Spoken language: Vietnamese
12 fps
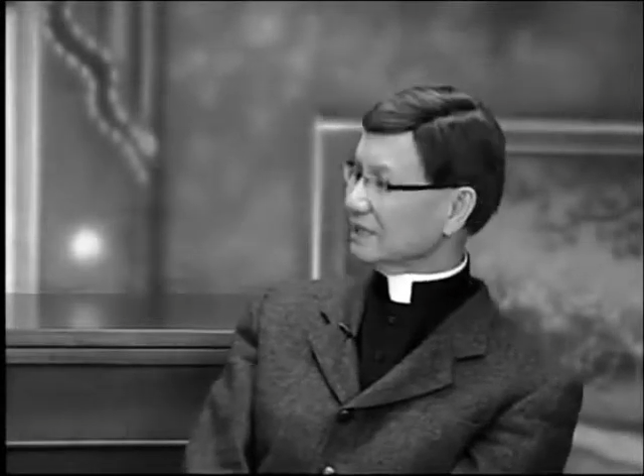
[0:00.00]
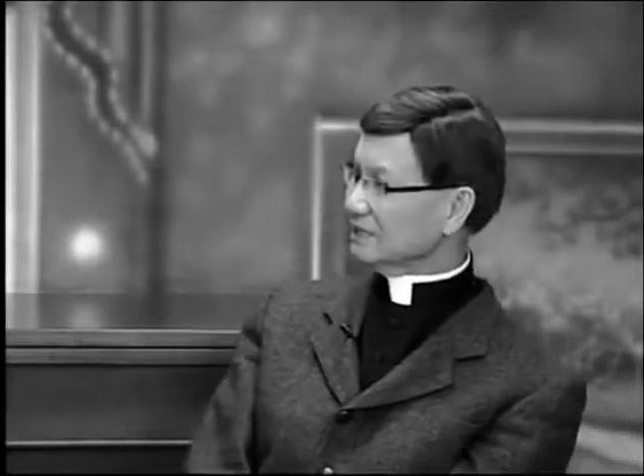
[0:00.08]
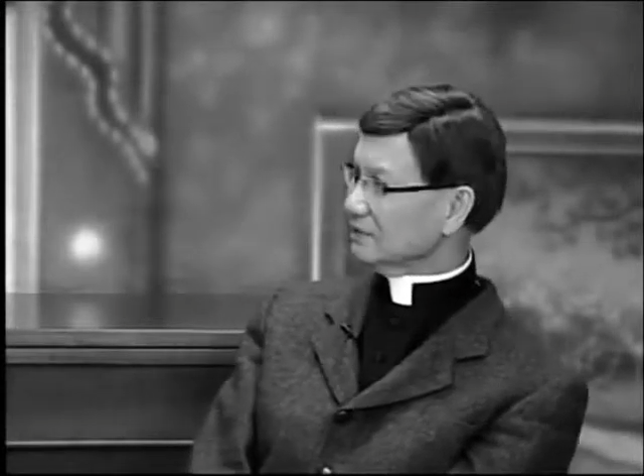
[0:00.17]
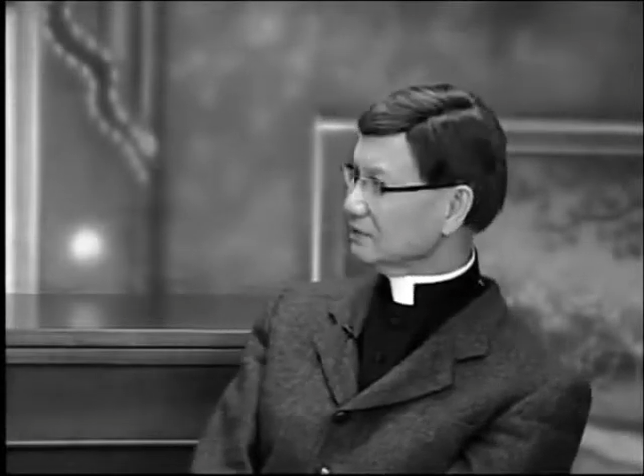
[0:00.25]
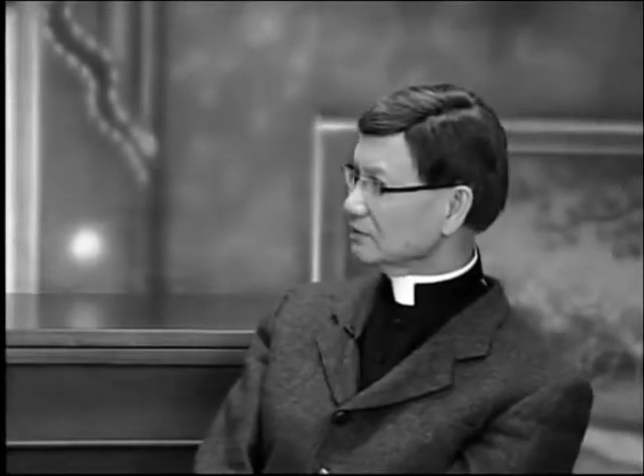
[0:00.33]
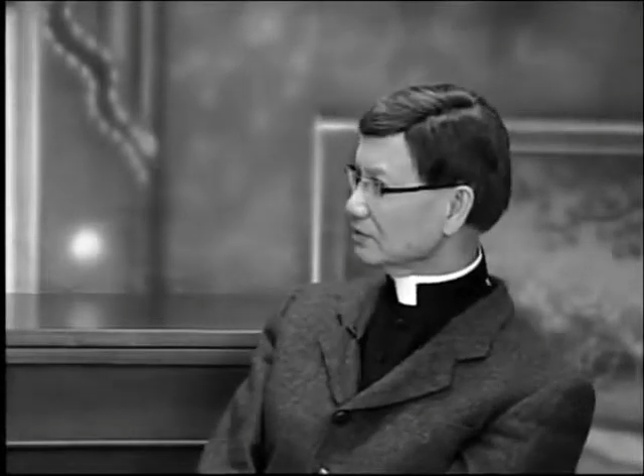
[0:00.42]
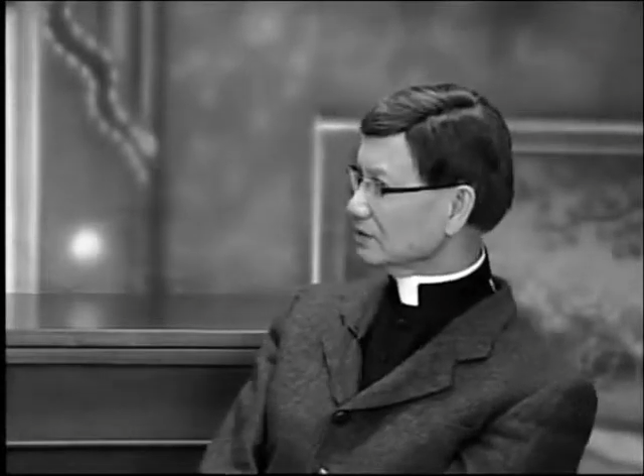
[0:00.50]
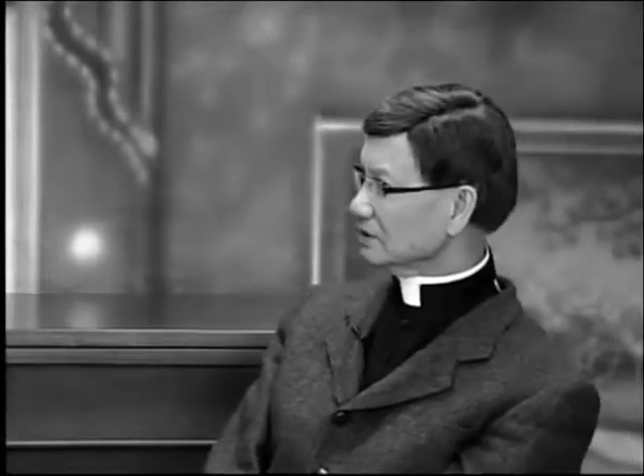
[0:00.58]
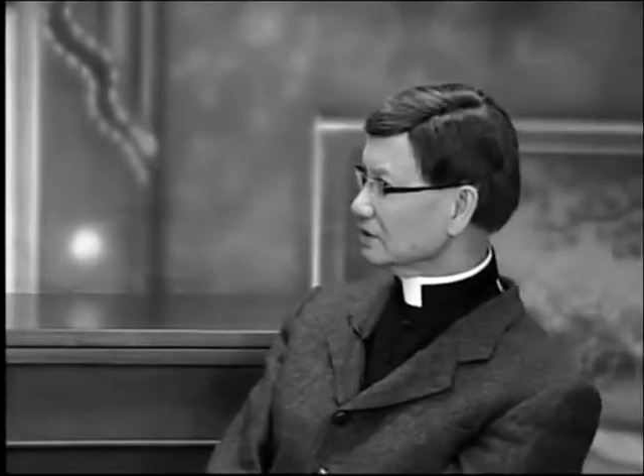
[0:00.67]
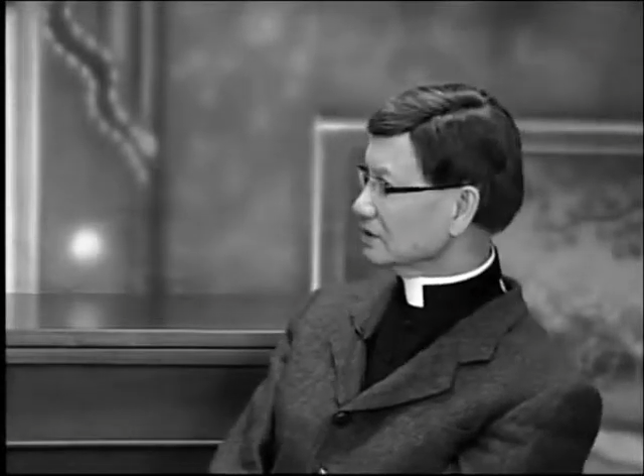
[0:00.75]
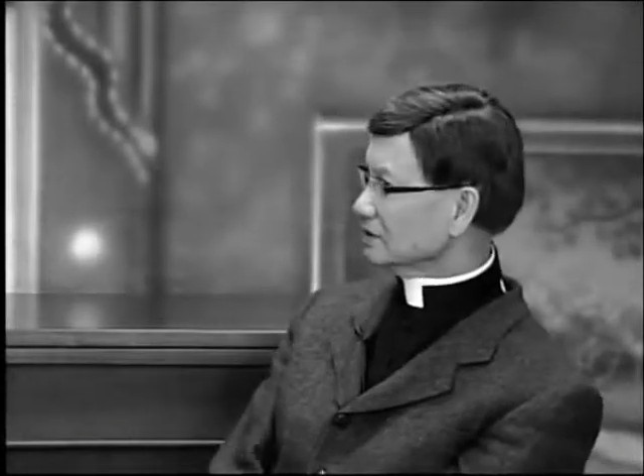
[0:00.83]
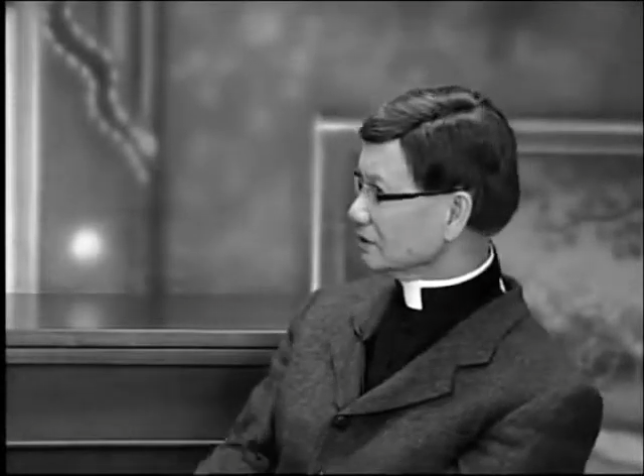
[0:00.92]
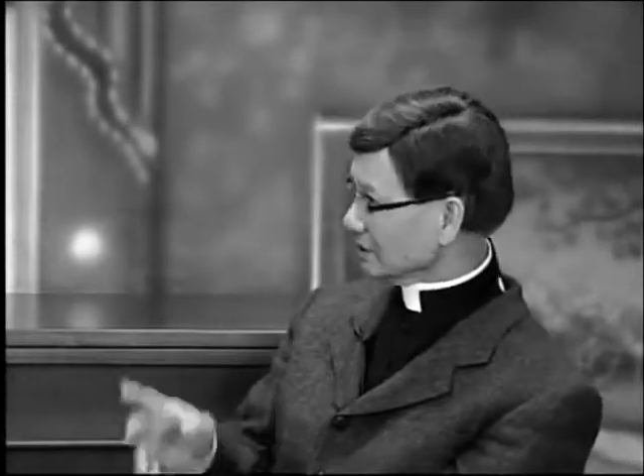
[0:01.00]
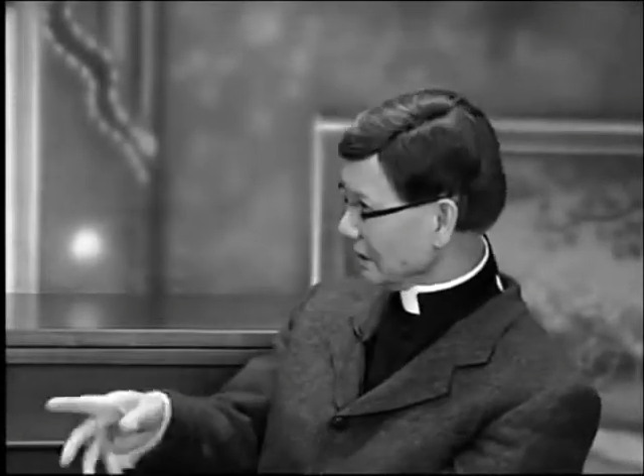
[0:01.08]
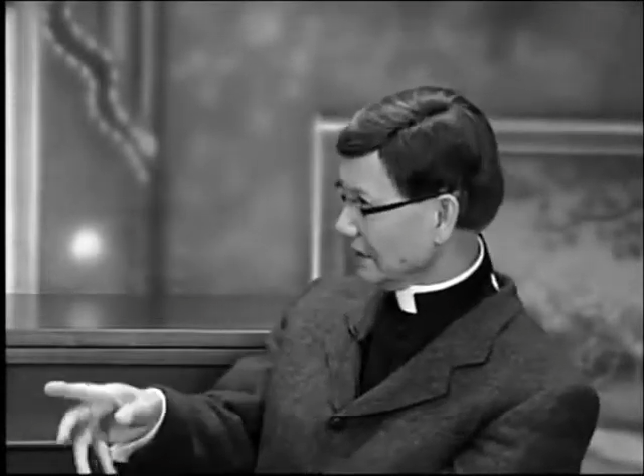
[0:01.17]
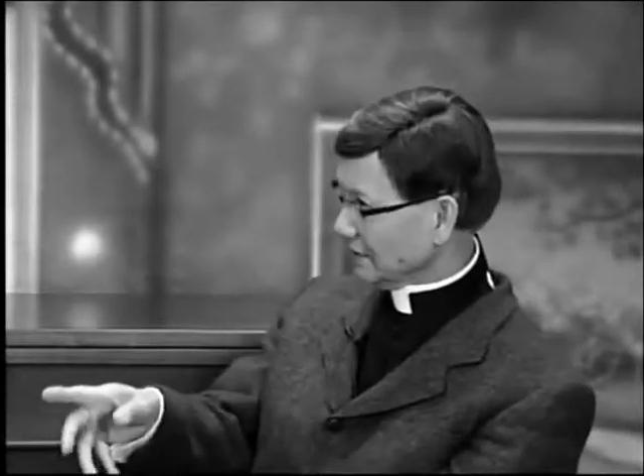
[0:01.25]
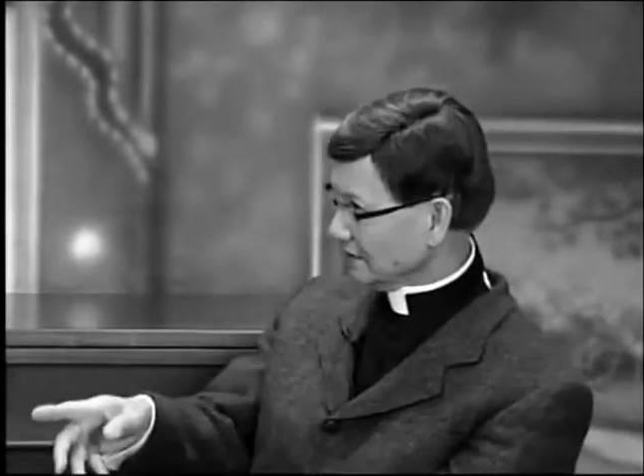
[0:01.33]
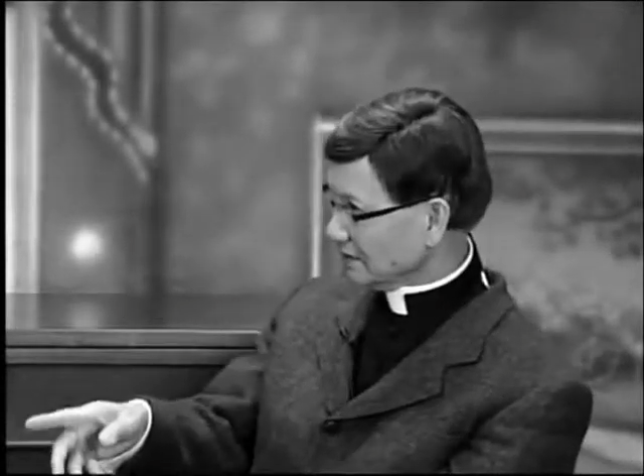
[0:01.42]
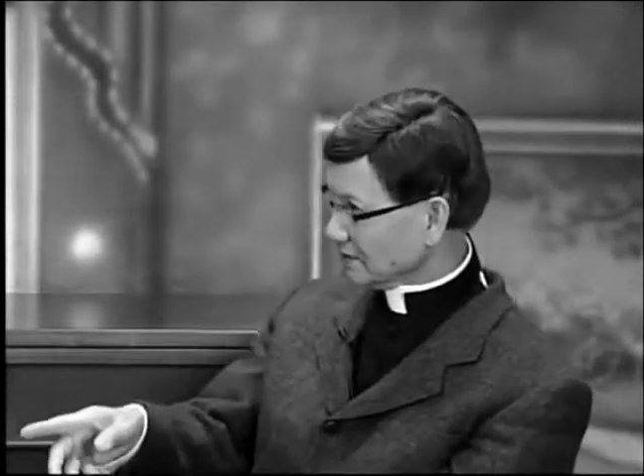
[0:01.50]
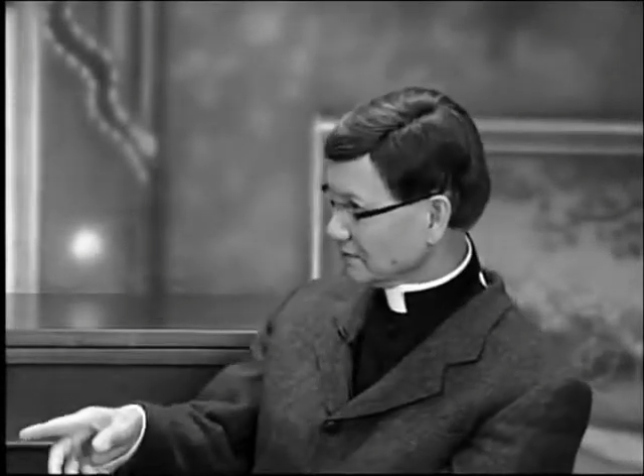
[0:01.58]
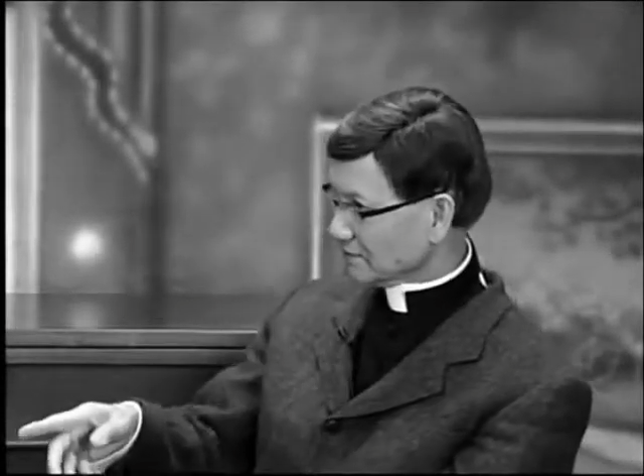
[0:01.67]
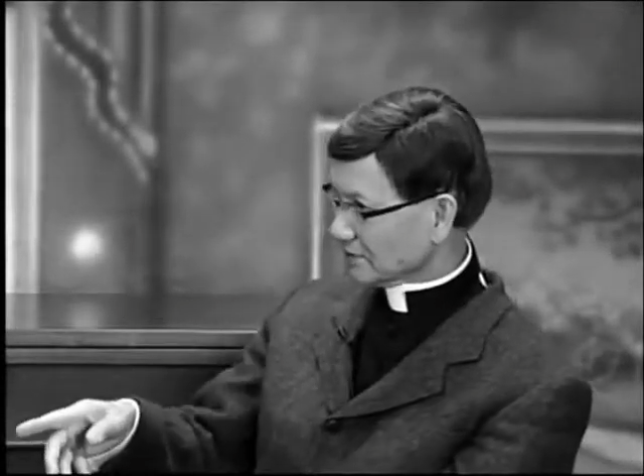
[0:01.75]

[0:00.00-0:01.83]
thánh của người Do Thái dạ.